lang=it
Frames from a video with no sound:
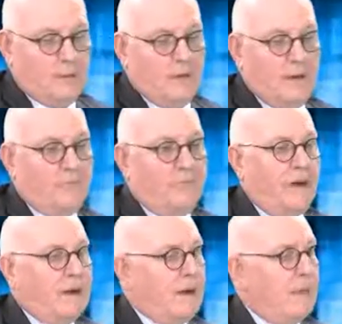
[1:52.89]
a
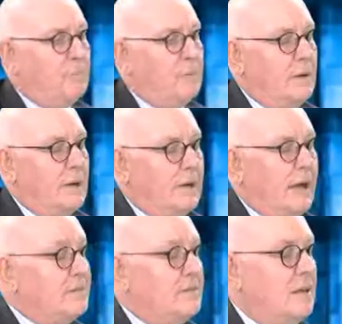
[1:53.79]
fare le, le
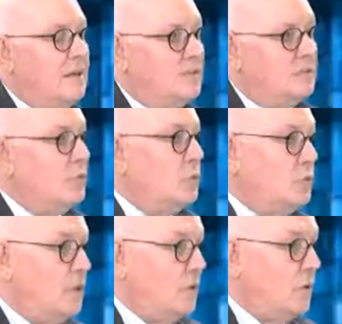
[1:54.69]
casse
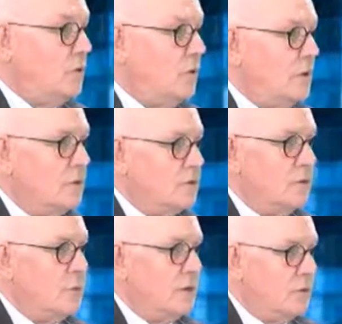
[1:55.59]
sedute non sul
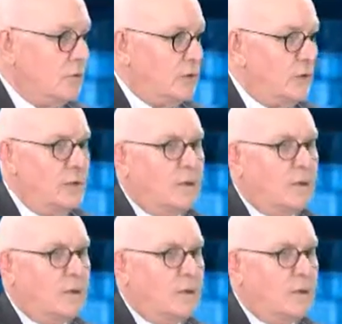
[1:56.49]
bancone.